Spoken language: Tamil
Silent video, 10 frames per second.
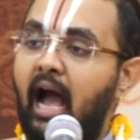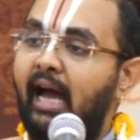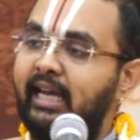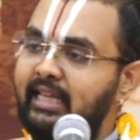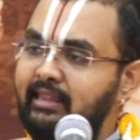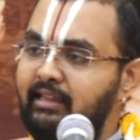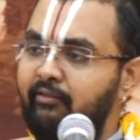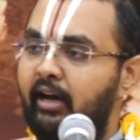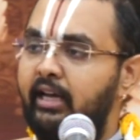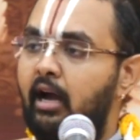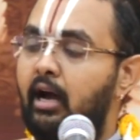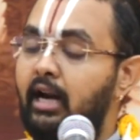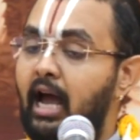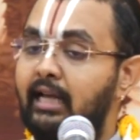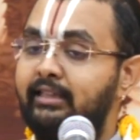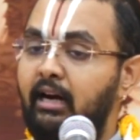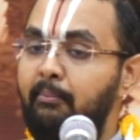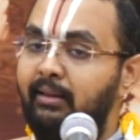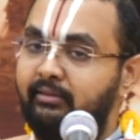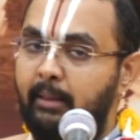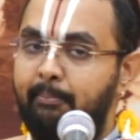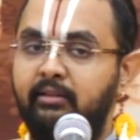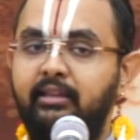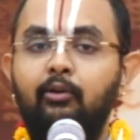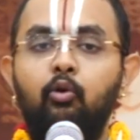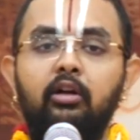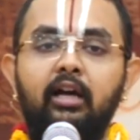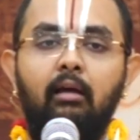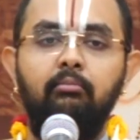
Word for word: ஐந்து வகையான அதர்மத்தை பற்றி கூறுகிறார்